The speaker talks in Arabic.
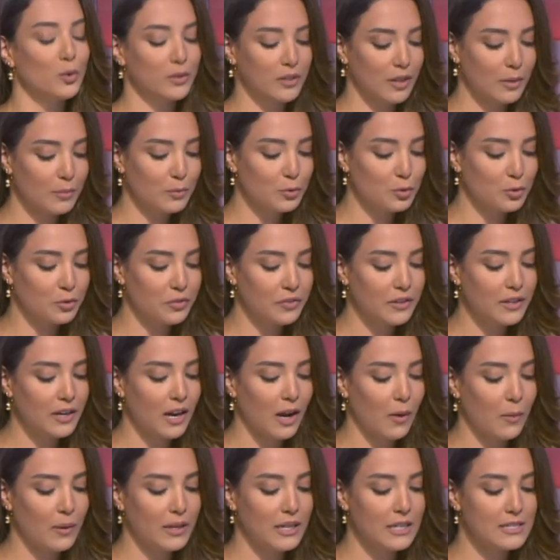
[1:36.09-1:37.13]
وتم توفير
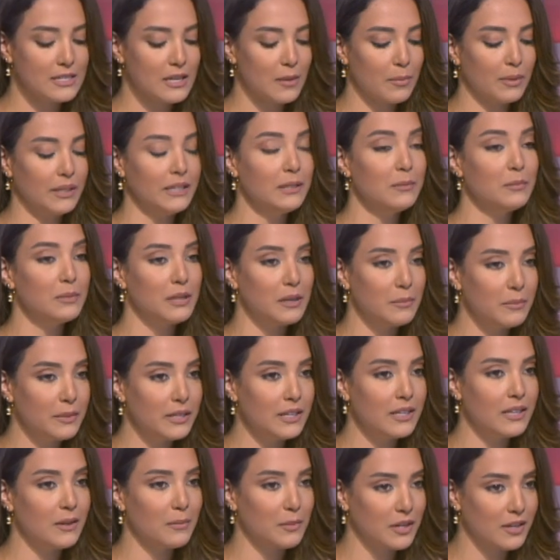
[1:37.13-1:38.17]
حوالي 70%
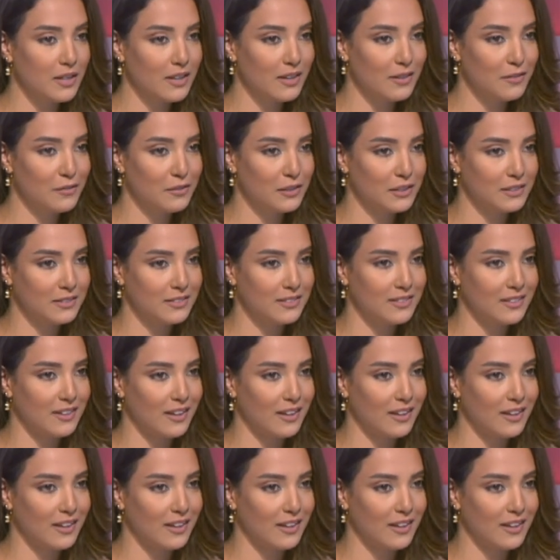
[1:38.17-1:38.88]
من كلفة